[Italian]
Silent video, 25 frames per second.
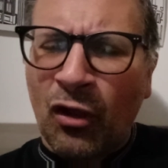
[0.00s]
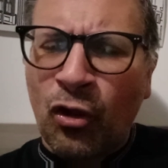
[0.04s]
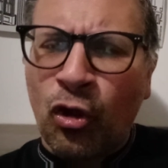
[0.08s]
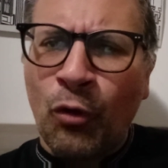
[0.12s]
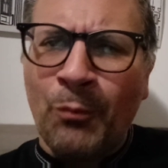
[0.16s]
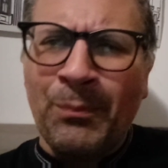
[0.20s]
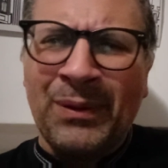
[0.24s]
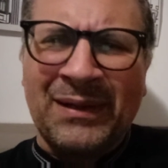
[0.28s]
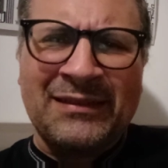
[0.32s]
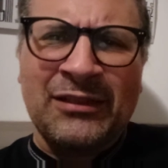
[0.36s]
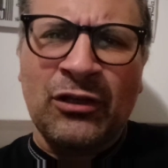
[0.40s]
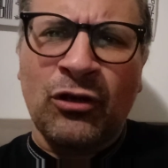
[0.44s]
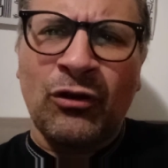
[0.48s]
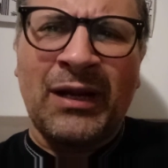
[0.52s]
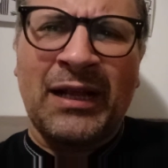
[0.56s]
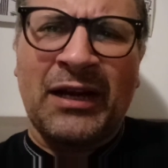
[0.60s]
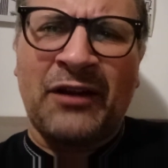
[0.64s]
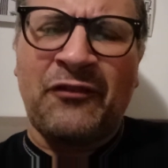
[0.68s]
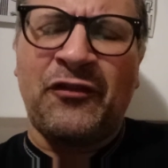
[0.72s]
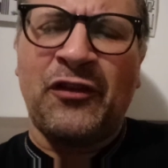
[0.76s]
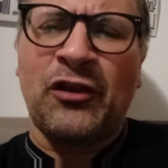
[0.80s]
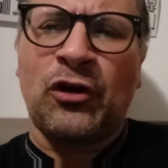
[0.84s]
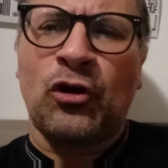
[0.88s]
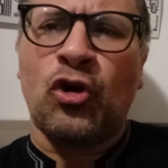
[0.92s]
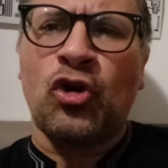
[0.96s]
con
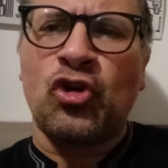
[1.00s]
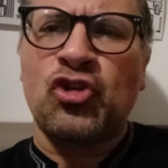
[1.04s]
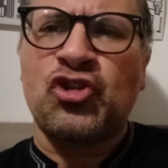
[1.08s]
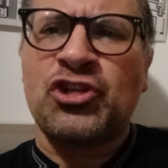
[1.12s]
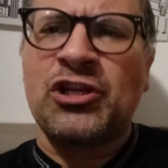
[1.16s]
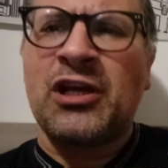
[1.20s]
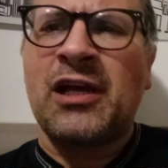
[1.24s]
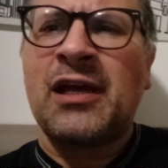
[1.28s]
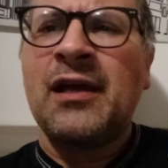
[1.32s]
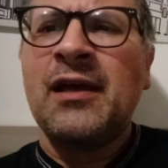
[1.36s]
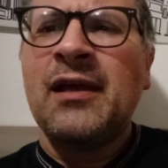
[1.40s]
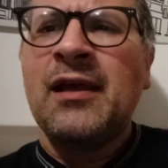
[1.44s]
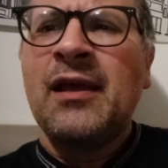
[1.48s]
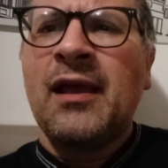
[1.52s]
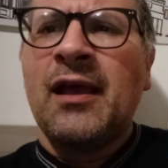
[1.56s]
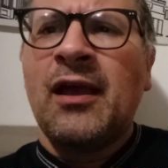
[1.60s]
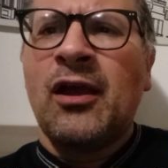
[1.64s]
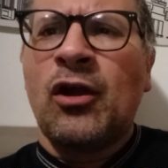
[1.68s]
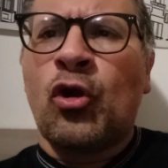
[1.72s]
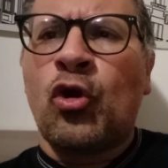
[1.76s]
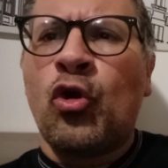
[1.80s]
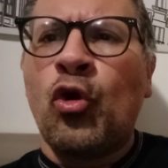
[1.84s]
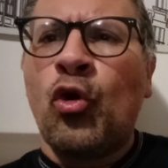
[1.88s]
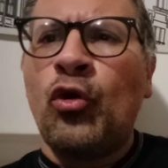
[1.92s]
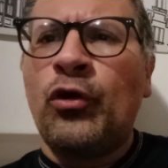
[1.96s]
particolare ferocia
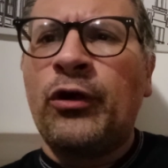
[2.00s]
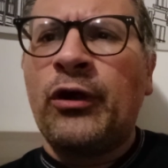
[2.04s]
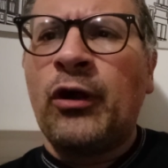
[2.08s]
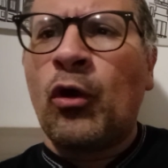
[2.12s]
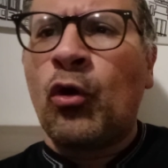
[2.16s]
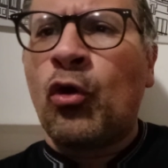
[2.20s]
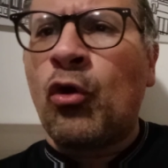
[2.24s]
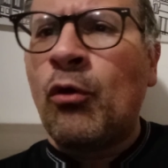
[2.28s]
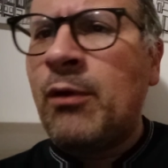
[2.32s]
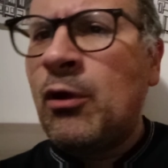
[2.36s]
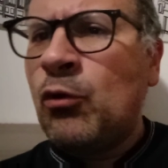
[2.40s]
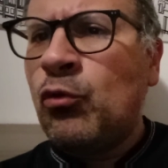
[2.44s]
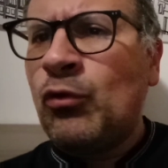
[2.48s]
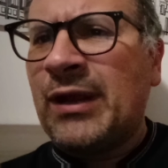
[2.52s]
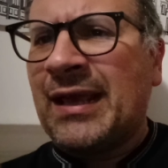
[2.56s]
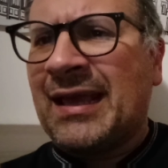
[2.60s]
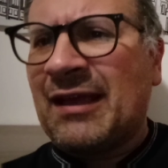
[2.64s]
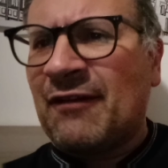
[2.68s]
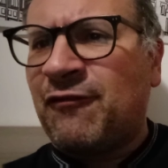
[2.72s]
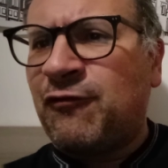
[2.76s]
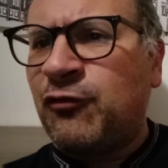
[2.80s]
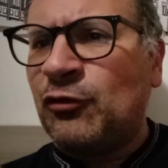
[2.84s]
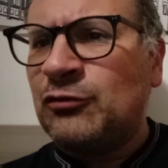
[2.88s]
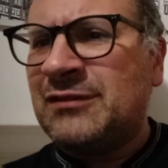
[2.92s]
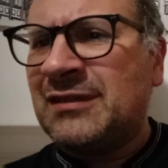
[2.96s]
con come
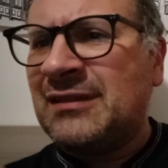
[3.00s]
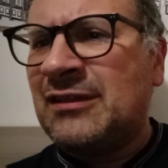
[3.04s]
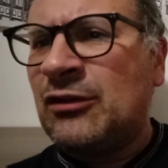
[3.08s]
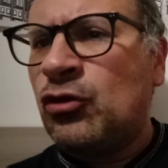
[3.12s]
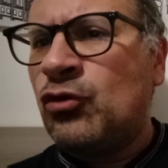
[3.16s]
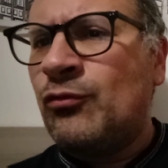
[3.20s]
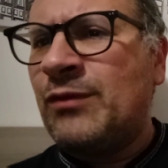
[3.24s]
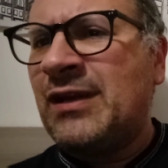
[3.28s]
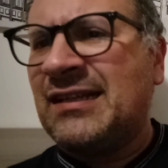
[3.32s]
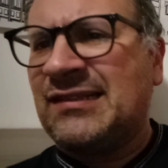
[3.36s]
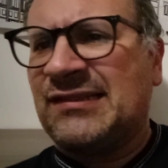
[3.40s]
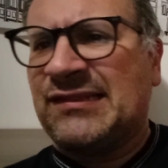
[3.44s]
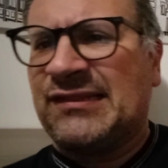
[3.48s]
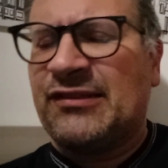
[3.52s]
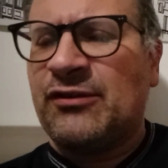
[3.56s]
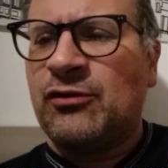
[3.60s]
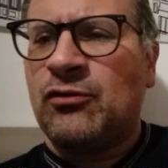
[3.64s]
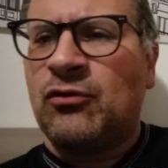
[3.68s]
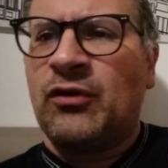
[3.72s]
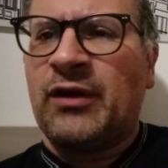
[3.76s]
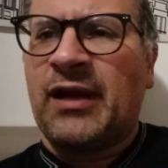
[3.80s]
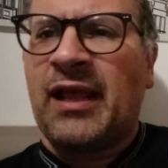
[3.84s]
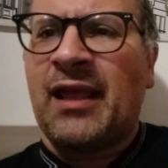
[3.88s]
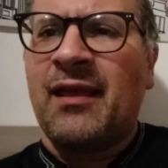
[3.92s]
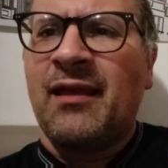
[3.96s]
unica fonte di
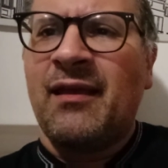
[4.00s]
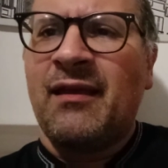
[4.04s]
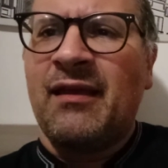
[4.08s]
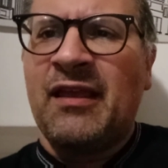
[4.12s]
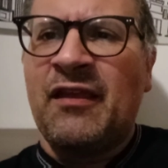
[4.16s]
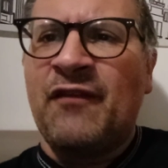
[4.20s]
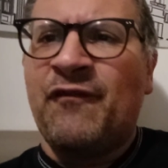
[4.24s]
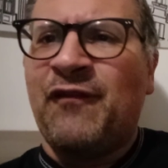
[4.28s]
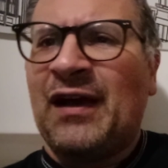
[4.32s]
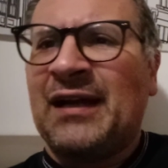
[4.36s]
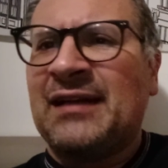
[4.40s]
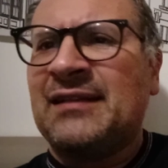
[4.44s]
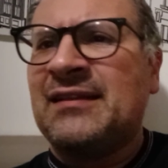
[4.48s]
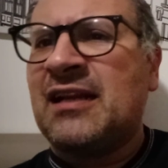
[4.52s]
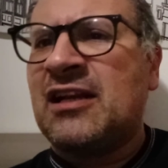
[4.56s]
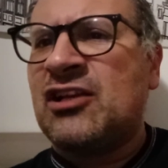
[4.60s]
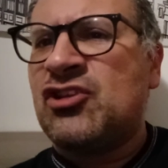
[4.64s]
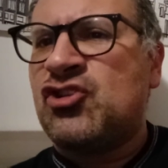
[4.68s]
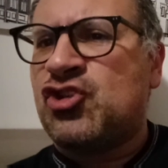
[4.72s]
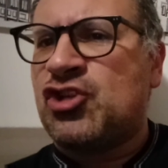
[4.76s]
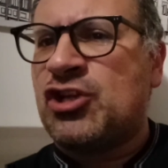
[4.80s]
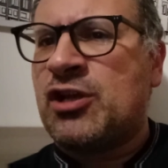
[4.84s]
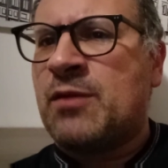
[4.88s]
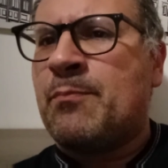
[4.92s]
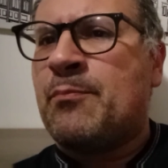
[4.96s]
illuminazione i fari della
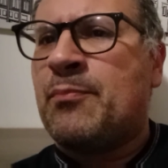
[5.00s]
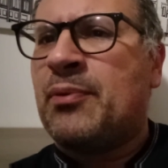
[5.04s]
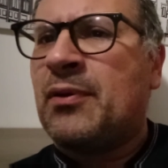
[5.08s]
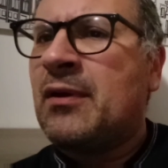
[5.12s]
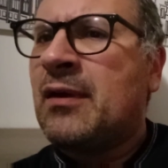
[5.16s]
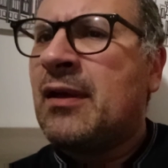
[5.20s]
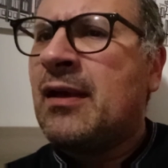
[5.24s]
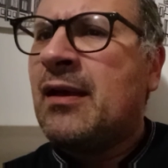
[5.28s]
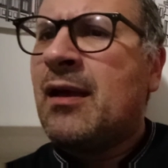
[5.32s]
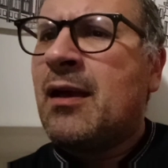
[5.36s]
Jeep.